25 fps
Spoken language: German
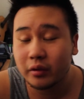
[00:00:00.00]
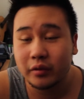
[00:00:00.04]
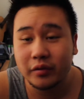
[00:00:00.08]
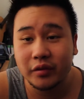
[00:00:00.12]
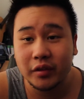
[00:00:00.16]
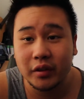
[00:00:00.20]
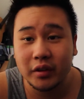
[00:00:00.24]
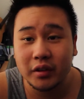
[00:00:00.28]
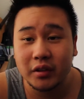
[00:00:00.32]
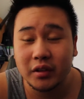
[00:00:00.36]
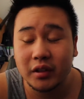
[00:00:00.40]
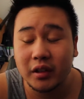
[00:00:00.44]
äh,
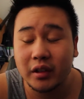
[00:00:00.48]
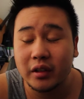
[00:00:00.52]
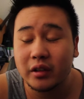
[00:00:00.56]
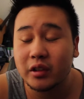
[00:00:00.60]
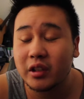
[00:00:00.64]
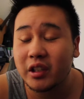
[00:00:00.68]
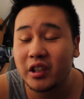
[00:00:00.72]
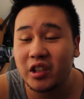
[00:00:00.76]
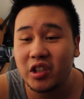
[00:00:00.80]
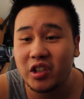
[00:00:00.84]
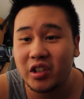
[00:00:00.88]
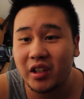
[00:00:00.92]
fangen sie
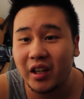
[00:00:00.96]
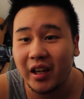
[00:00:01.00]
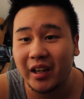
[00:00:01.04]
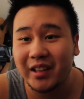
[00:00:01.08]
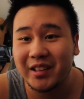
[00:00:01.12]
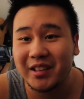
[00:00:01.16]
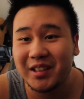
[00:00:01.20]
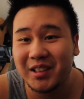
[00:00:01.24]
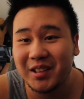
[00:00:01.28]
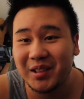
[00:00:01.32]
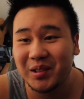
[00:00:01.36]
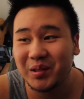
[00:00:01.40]
erst richtig
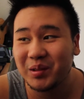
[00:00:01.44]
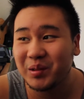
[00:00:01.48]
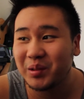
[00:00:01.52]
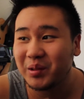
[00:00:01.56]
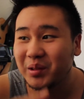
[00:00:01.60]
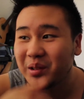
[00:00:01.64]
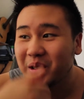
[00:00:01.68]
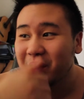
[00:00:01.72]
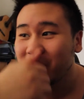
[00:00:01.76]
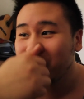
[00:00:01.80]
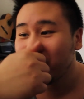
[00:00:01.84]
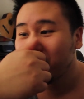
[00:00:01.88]
an zu,
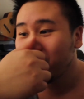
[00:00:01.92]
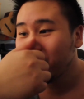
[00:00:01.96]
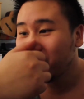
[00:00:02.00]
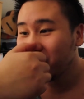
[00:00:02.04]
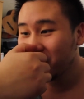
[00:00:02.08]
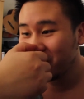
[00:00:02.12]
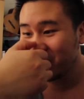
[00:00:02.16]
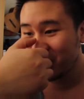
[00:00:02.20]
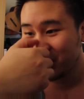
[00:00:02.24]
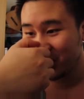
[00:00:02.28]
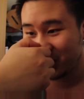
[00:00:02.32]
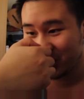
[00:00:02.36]

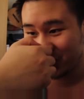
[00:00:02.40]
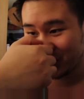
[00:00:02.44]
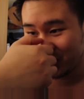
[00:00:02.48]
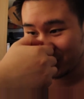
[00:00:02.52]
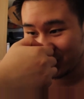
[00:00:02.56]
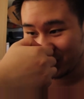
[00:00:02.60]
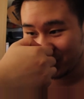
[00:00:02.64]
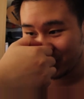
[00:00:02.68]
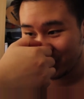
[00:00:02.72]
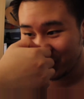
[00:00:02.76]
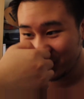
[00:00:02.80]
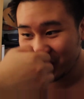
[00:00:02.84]

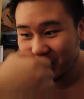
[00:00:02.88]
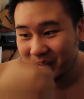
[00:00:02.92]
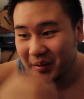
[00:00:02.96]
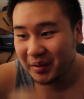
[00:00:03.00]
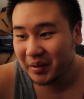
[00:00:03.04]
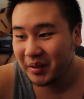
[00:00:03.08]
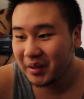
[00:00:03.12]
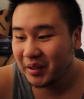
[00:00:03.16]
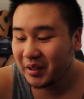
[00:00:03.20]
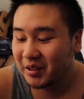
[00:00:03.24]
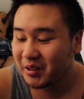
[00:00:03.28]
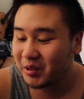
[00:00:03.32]
zu,
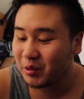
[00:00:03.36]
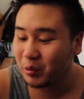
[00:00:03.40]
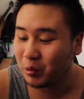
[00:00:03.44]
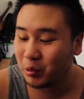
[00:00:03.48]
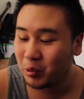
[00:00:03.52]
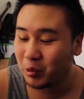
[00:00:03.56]
zu